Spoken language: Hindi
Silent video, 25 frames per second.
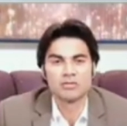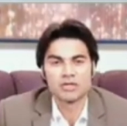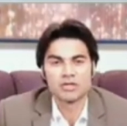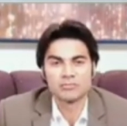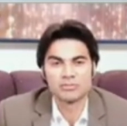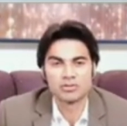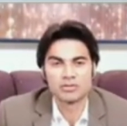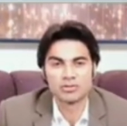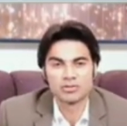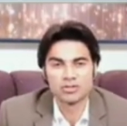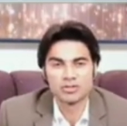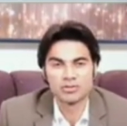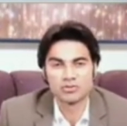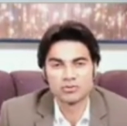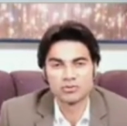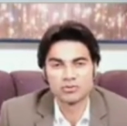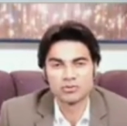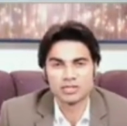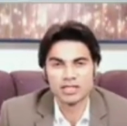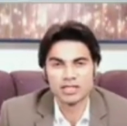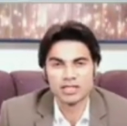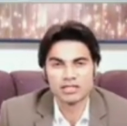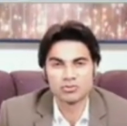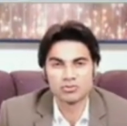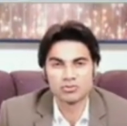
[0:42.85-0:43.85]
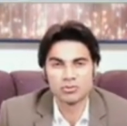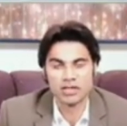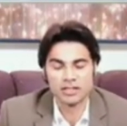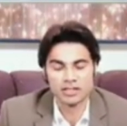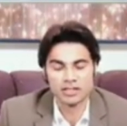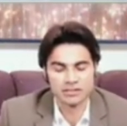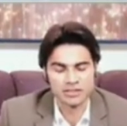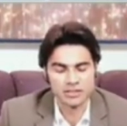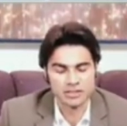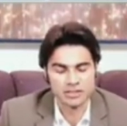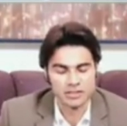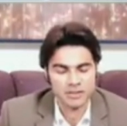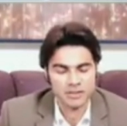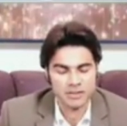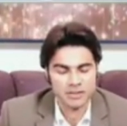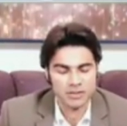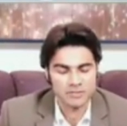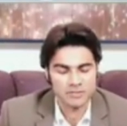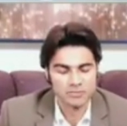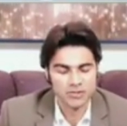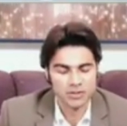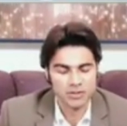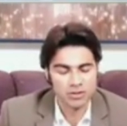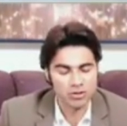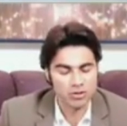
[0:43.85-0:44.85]
परमेश्वर सुनता है स्वर्ग से
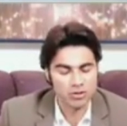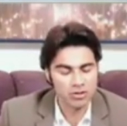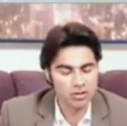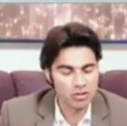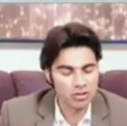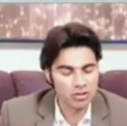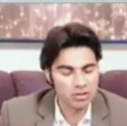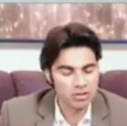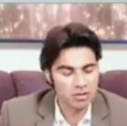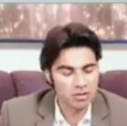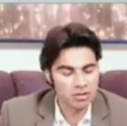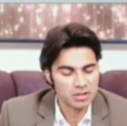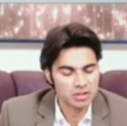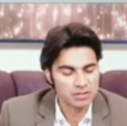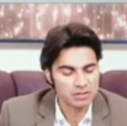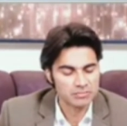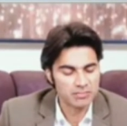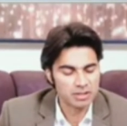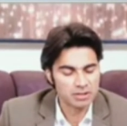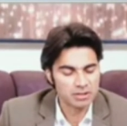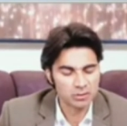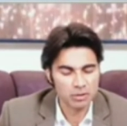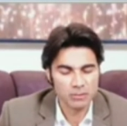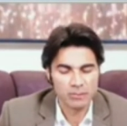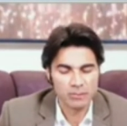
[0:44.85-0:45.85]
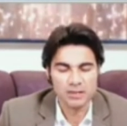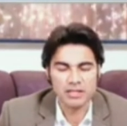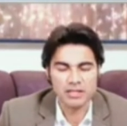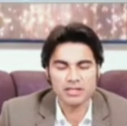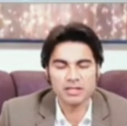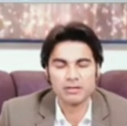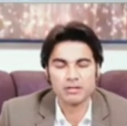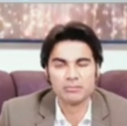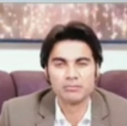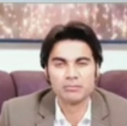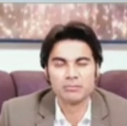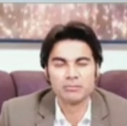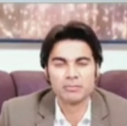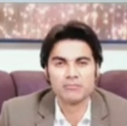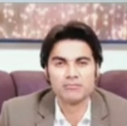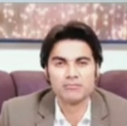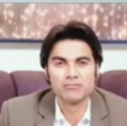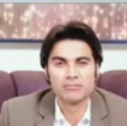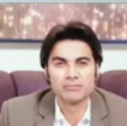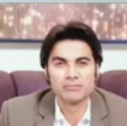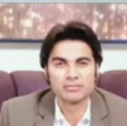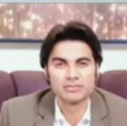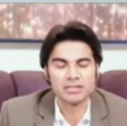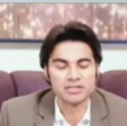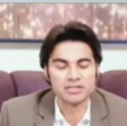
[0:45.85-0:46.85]
और मैं इसको पढ़ रहा हूं
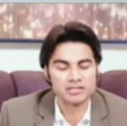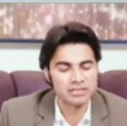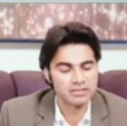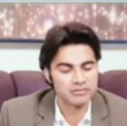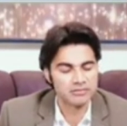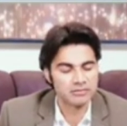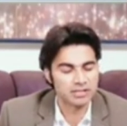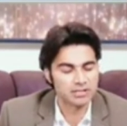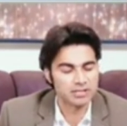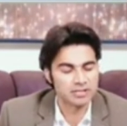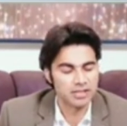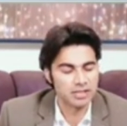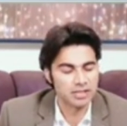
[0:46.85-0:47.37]
नीति